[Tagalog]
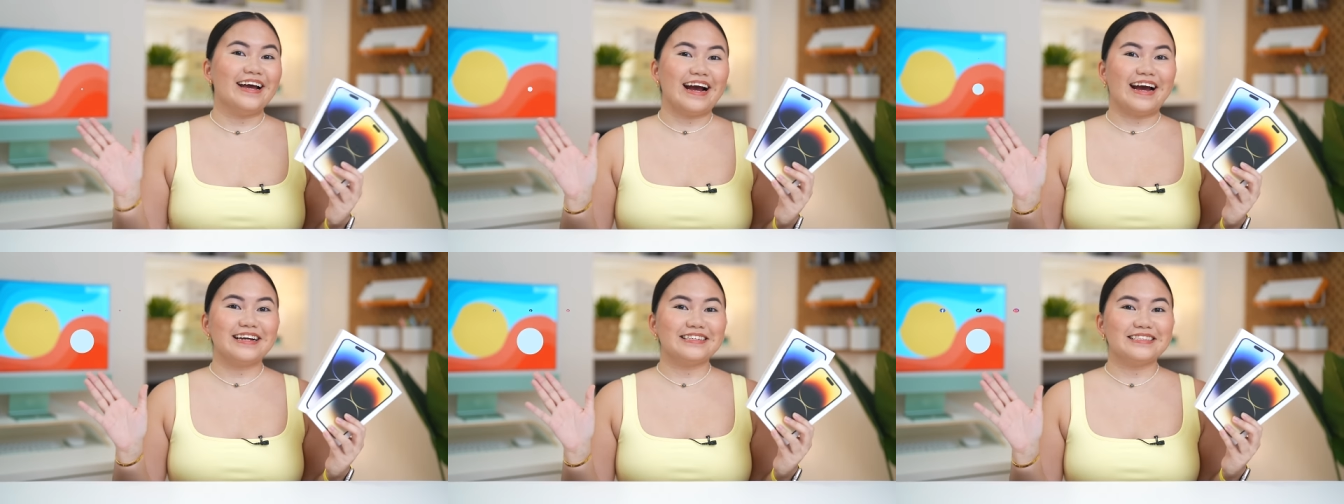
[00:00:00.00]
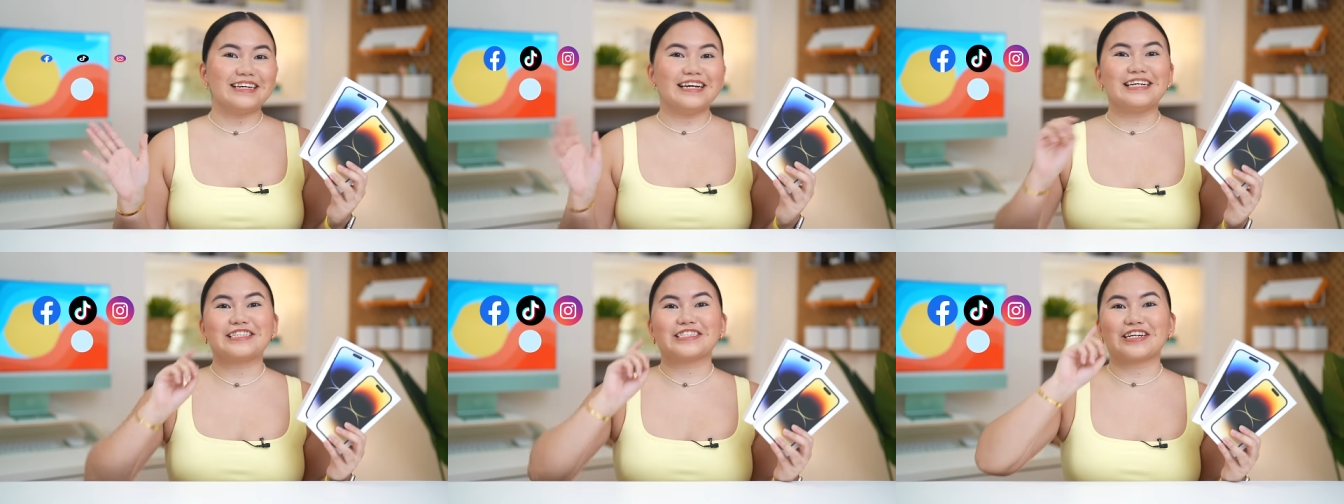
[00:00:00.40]
guys,
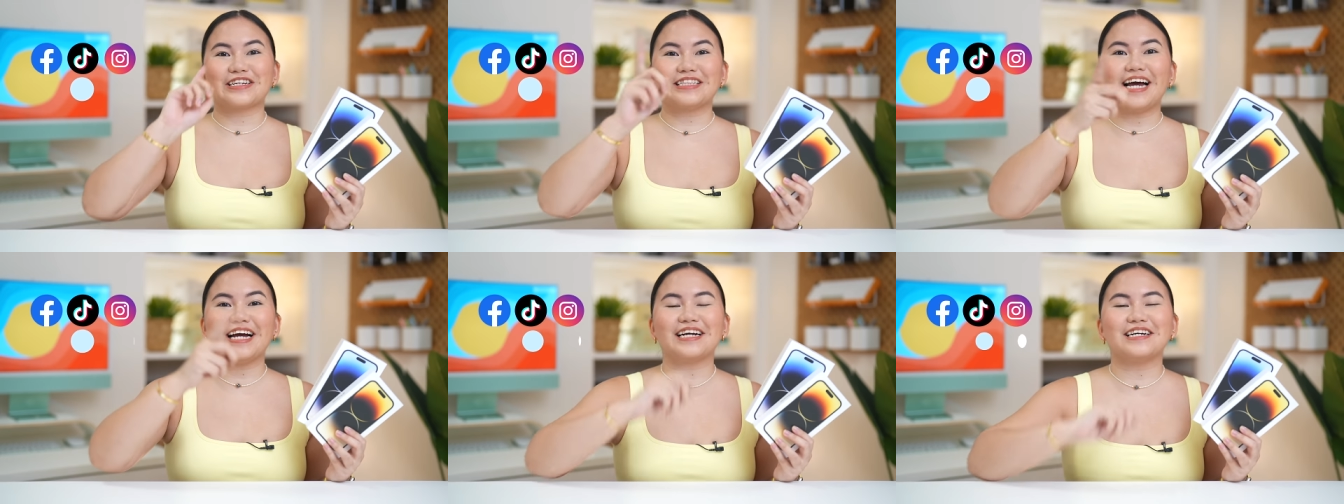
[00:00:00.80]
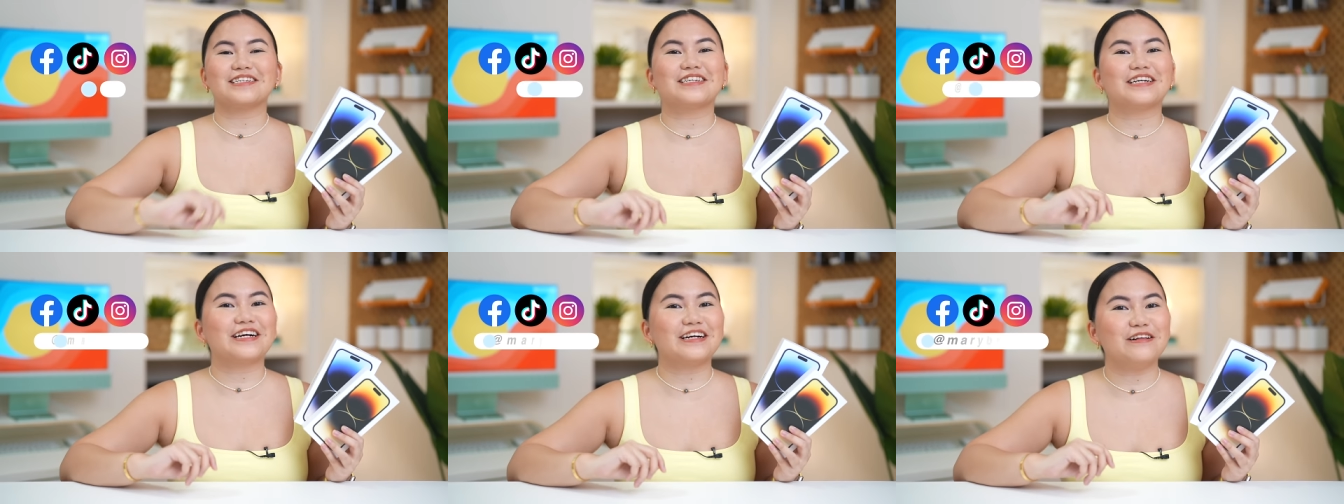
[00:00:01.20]
it's
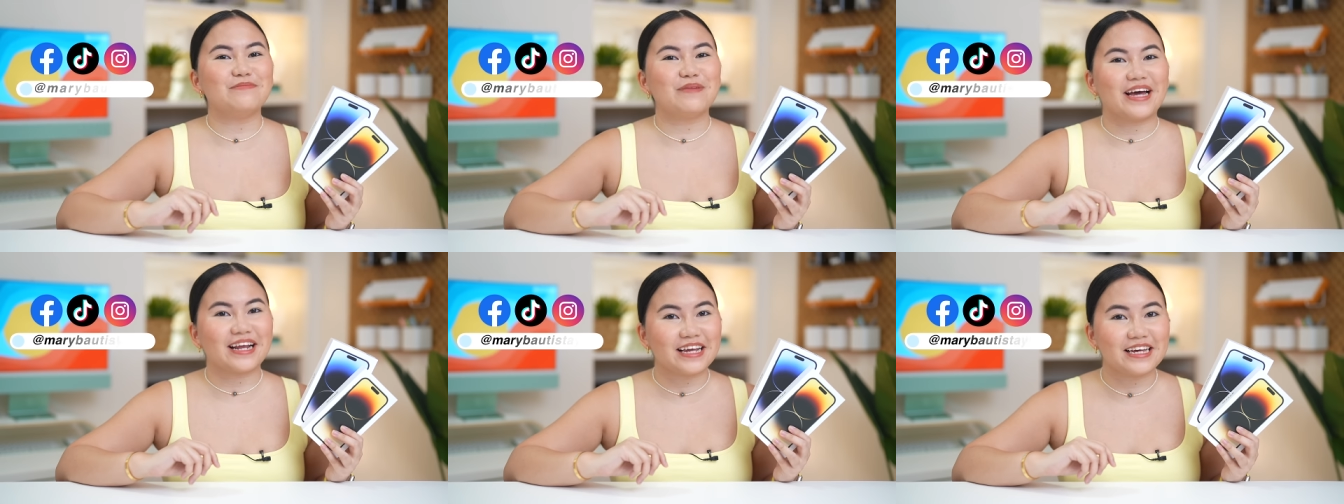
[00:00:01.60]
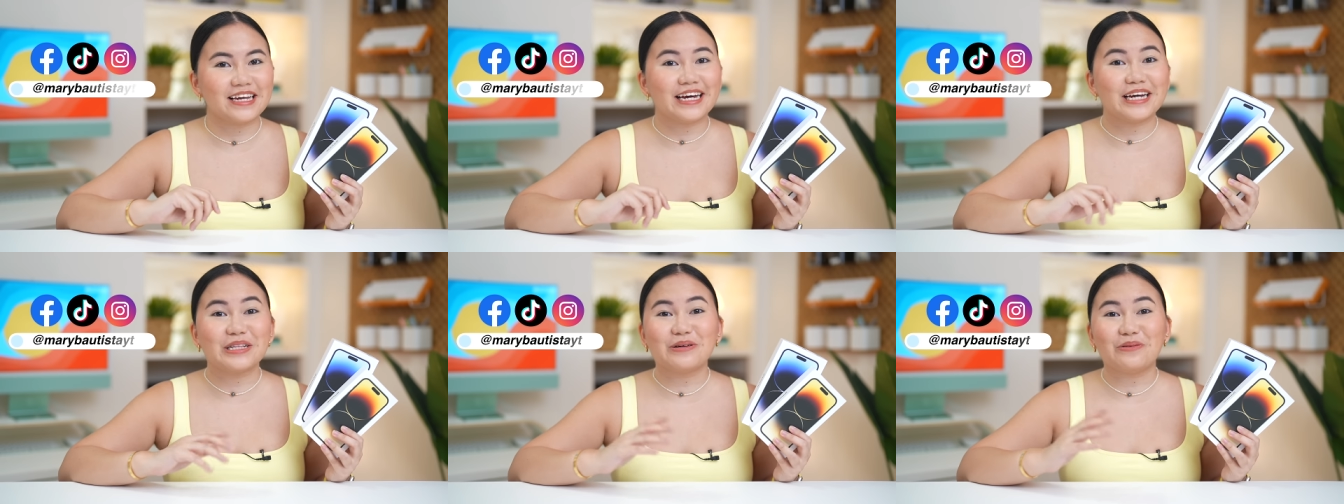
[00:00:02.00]
Retech Girl
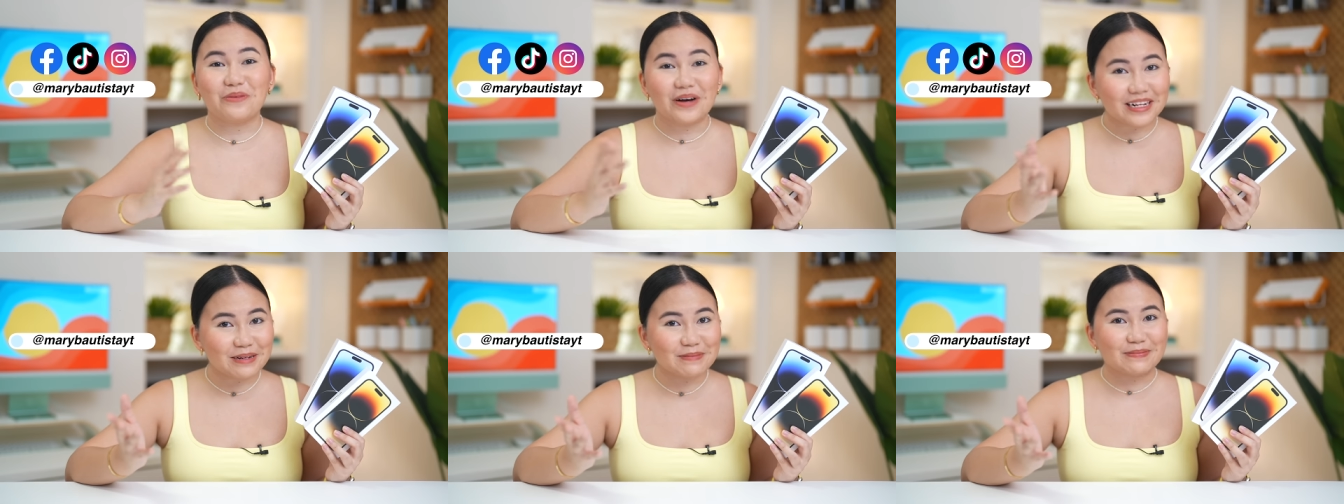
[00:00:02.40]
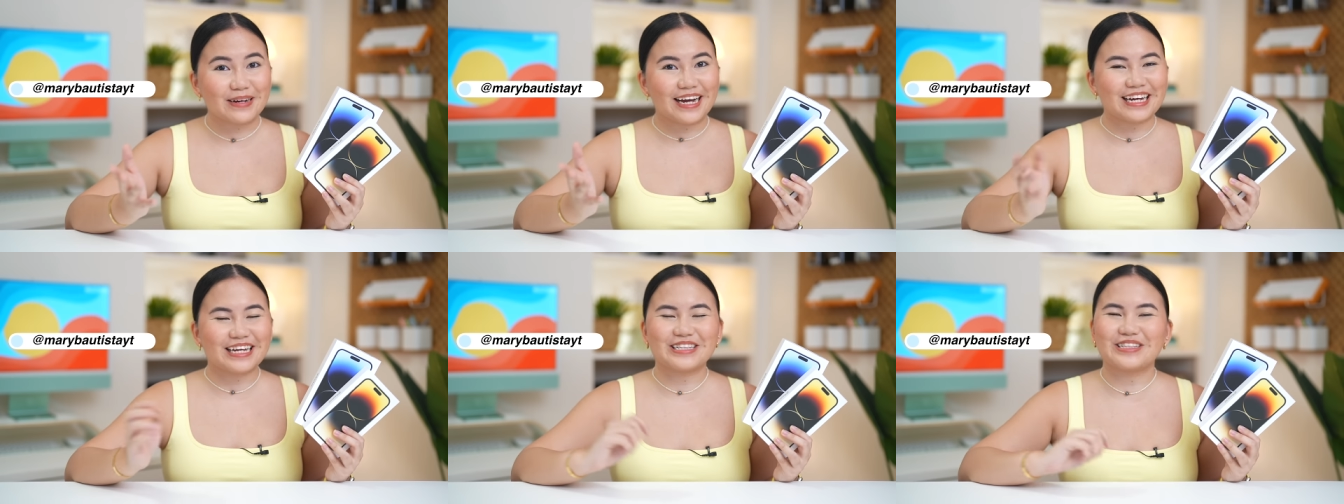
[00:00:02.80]
Mary and welcome
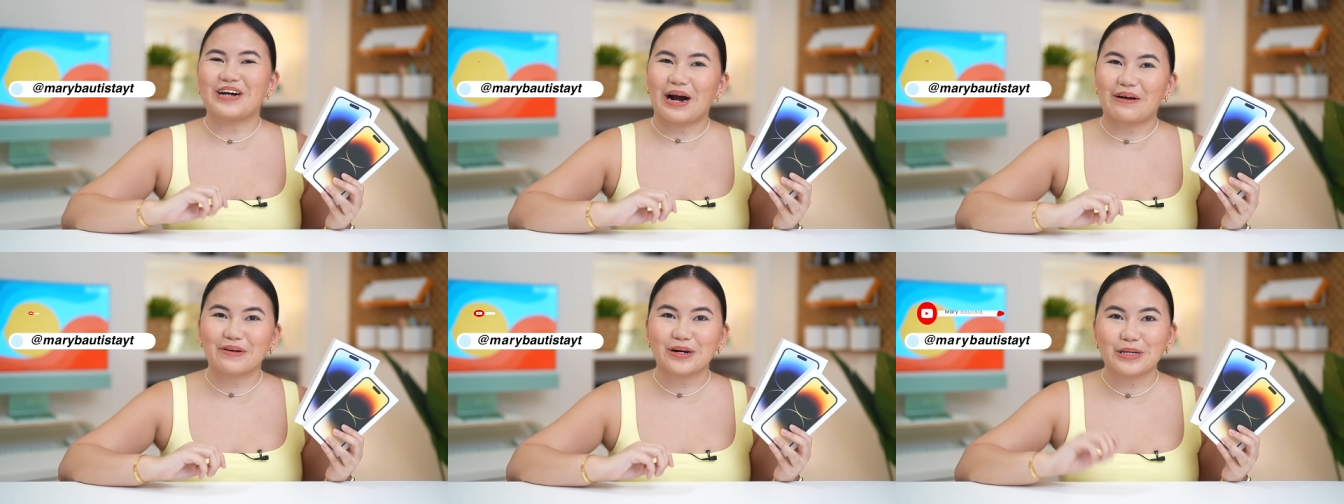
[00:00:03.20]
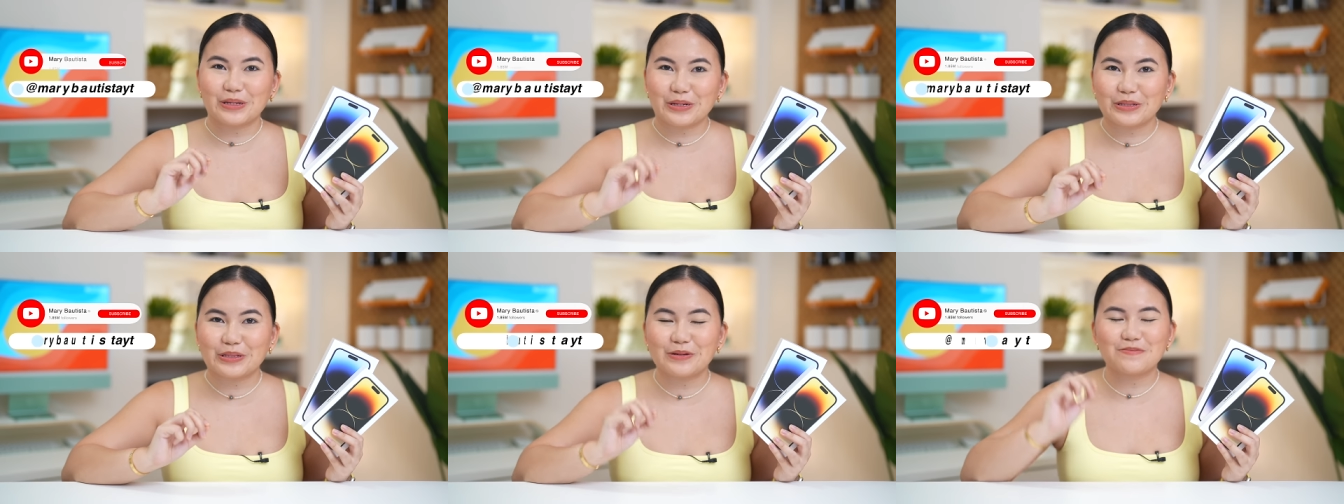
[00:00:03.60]
back to our
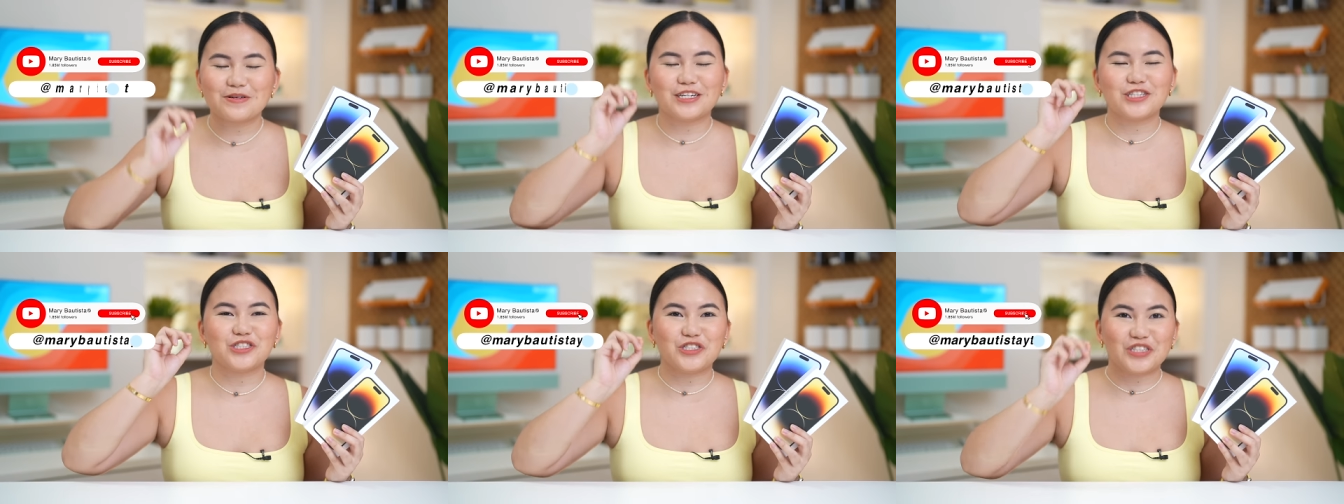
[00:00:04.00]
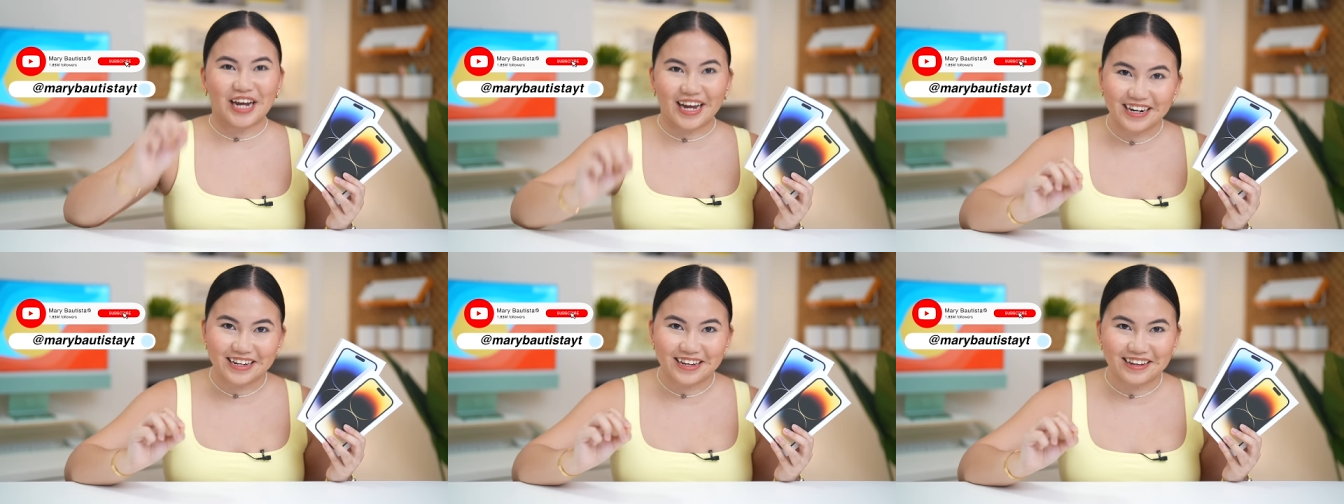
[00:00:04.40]
YouTube
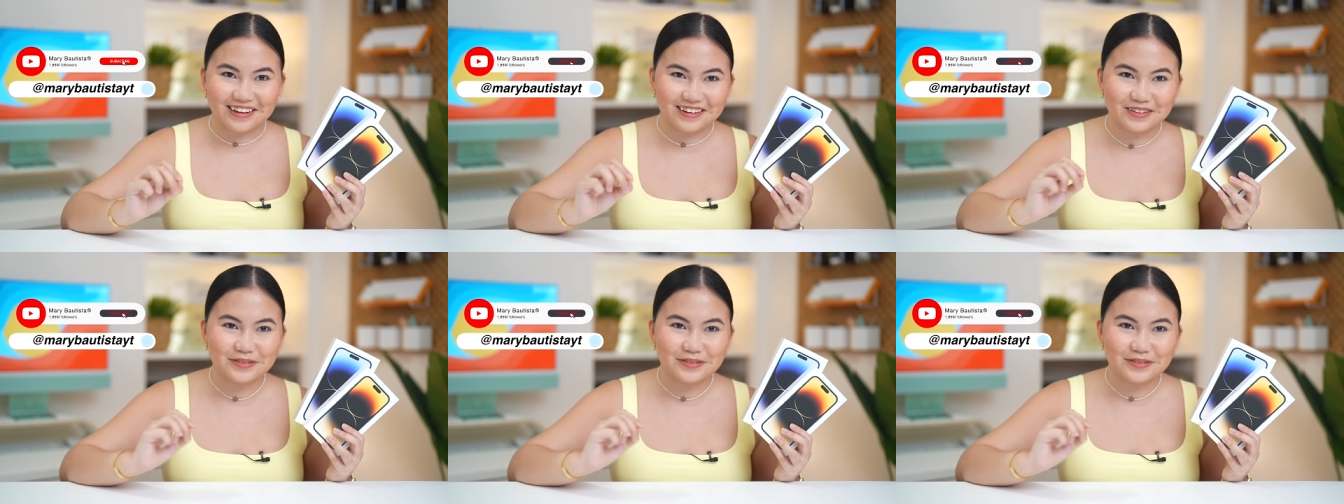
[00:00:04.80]
channel.